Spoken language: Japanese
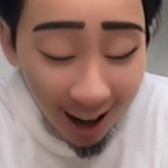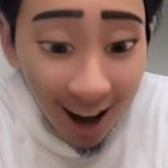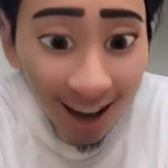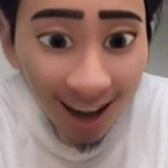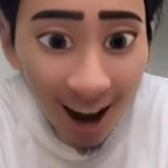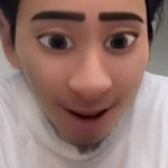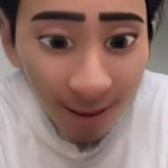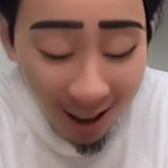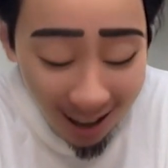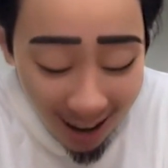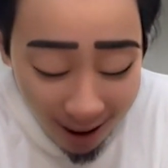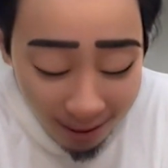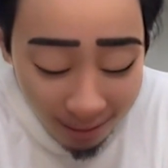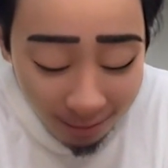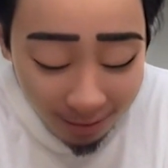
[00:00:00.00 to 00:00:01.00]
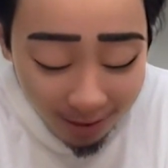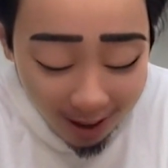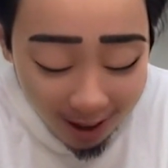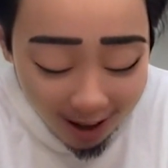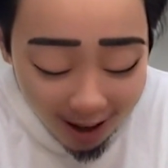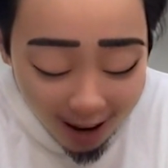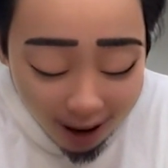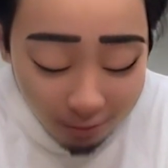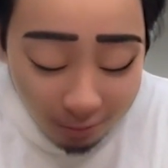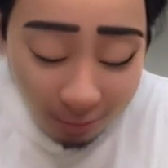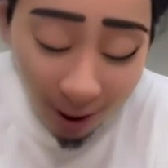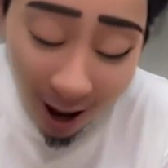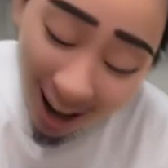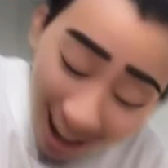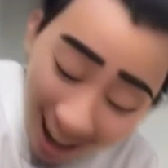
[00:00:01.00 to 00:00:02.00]
いらっしゃいませ
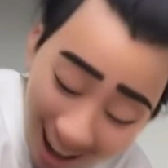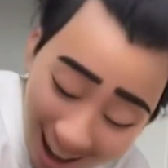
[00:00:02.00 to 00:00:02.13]
パン屋